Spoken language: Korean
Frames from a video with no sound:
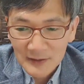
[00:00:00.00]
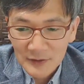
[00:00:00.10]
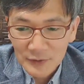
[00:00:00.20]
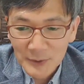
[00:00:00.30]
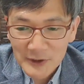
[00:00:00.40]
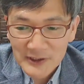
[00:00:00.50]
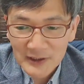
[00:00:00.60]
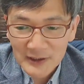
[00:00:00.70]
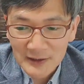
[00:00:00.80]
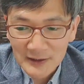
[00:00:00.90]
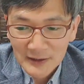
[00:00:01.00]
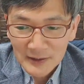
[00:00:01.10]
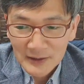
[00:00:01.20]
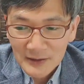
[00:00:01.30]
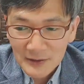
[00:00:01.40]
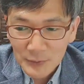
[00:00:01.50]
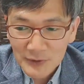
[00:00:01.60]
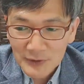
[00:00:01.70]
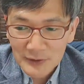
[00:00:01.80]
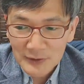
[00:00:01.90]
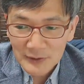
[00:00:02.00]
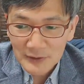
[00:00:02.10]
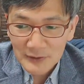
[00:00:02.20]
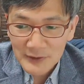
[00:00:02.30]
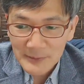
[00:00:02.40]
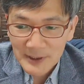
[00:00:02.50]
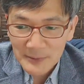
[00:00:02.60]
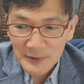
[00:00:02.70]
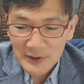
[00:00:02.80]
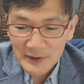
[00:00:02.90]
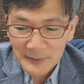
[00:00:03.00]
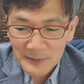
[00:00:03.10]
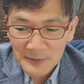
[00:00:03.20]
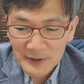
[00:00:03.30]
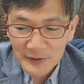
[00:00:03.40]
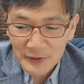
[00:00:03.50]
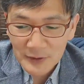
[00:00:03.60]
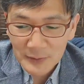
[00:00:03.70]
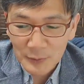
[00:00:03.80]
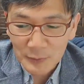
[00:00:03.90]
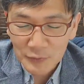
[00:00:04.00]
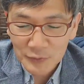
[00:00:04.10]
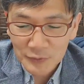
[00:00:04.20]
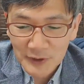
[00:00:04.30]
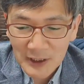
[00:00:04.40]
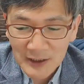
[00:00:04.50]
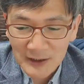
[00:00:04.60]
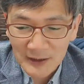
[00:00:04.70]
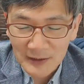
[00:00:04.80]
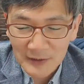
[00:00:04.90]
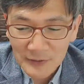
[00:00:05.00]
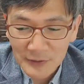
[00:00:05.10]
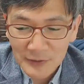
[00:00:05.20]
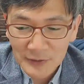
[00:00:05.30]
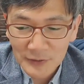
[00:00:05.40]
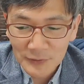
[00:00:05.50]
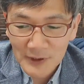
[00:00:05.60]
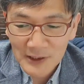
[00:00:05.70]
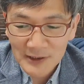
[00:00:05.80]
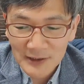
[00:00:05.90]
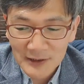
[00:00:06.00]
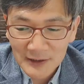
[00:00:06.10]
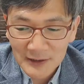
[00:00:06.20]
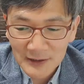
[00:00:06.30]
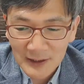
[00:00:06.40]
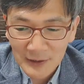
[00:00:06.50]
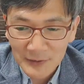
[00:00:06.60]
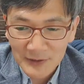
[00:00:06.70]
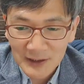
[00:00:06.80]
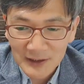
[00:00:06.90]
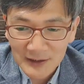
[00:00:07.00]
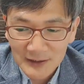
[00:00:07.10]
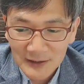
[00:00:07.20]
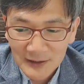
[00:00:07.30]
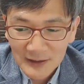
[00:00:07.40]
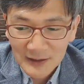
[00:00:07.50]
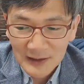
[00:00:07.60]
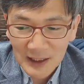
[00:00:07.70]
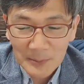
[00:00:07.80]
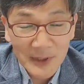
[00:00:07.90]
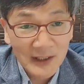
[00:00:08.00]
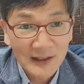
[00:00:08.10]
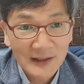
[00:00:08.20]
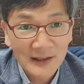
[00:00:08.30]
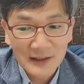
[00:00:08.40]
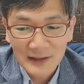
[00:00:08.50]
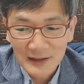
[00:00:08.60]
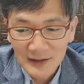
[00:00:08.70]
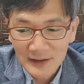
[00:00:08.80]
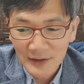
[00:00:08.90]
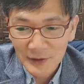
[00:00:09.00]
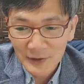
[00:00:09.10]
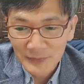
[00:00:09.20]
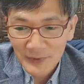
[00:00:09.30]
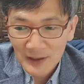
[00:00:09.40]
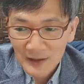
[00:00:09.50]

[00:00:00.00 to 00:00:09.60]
예, 두 번째는 네, 오늘 13절 어, 37절 본문에 저는 눈에 띄는 단어가 담대하게 인데요